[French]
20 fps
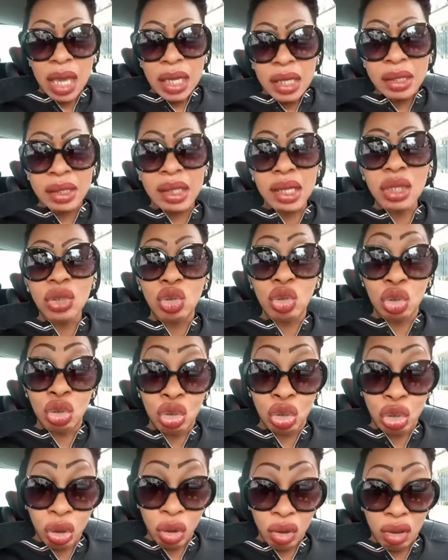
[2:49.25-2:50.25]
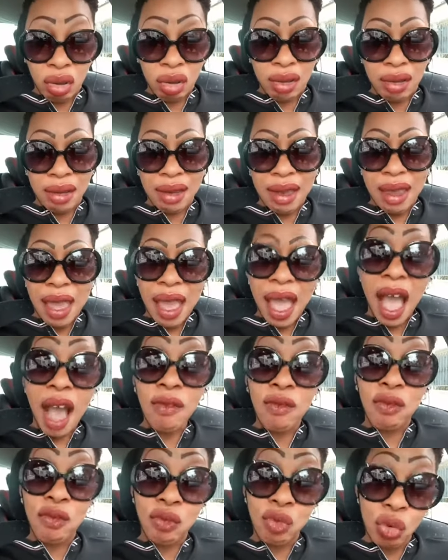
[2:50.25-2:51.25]
Si Dieu a
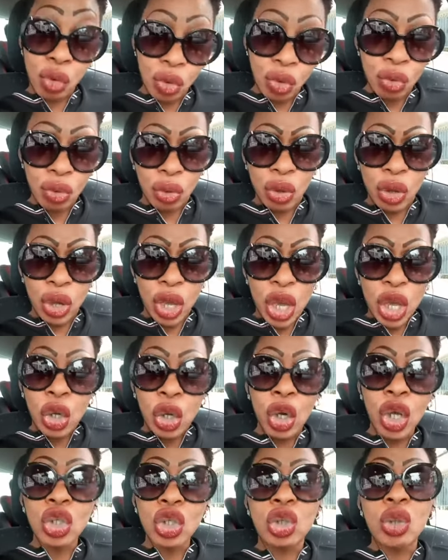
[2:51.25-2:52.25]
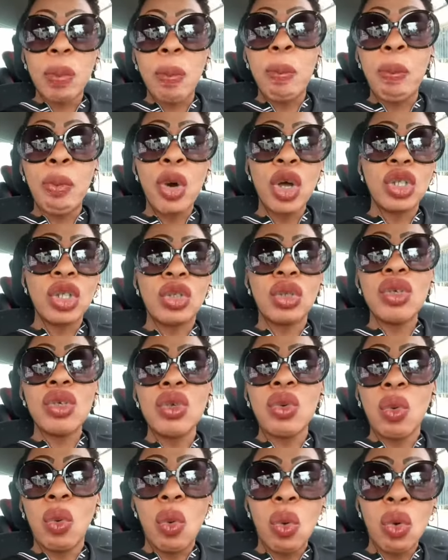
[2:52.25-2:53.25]
voulu que tu portes
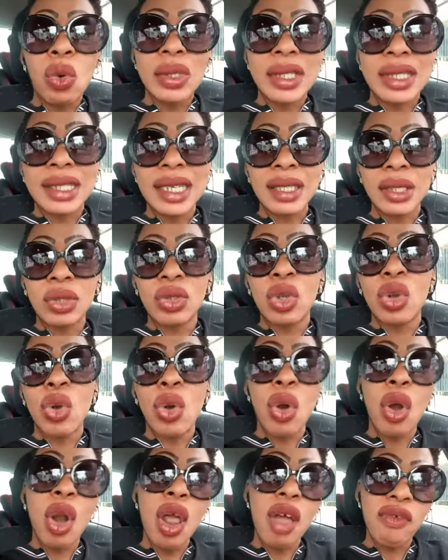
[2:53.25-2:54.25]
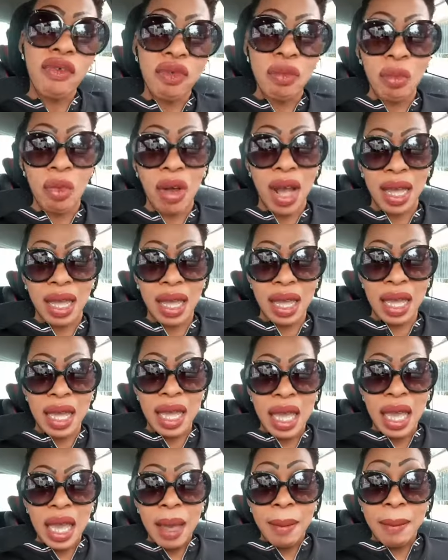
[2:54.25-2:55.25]
une grossesse de neuf mois,
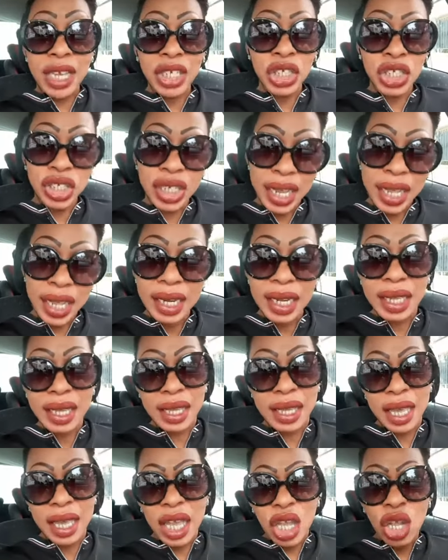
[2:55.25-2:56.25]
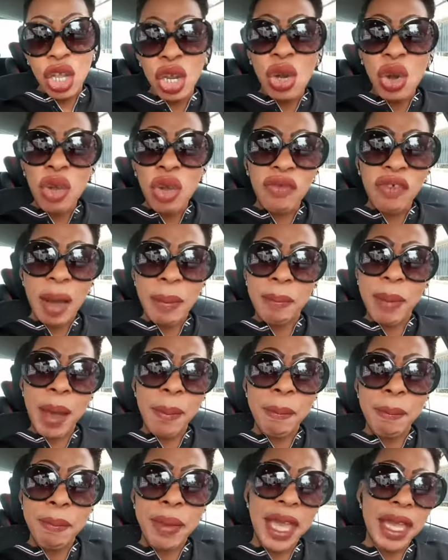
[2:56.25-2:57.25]
ma chérie, il ne va
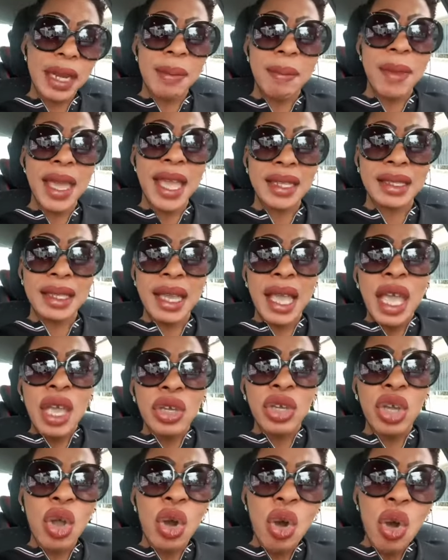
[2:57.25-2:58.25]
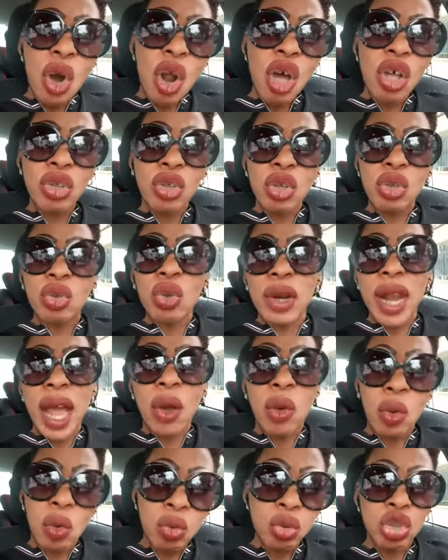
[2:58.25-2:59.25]
pas permettre que lors de ton
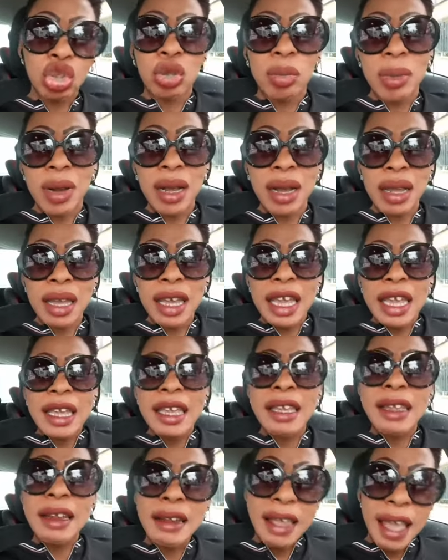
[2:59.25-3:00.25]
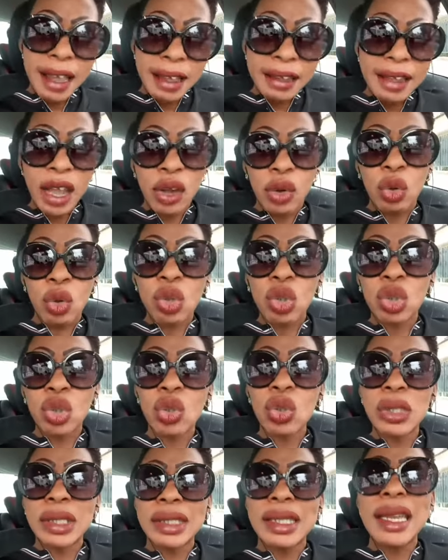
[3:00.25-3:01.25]
accouchement, il y ait quelque
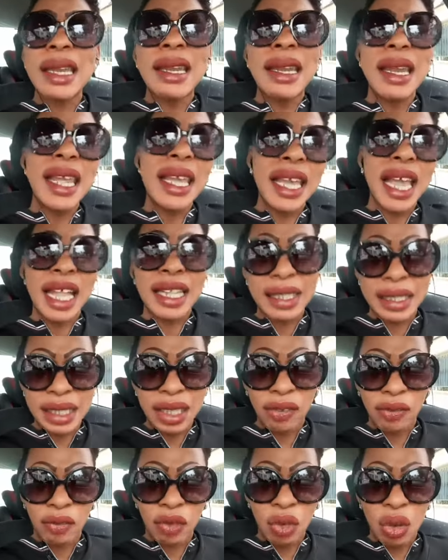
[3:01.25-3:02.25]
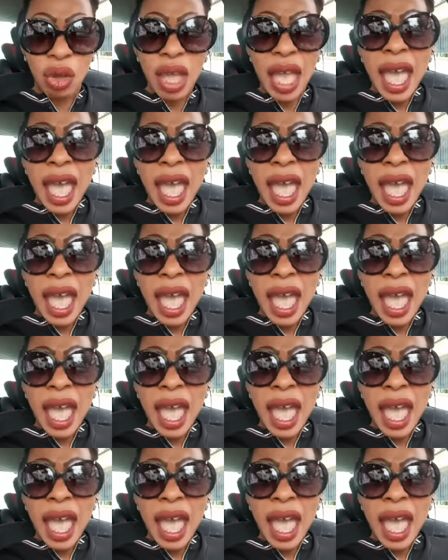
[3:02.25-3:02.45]
chose de négatif.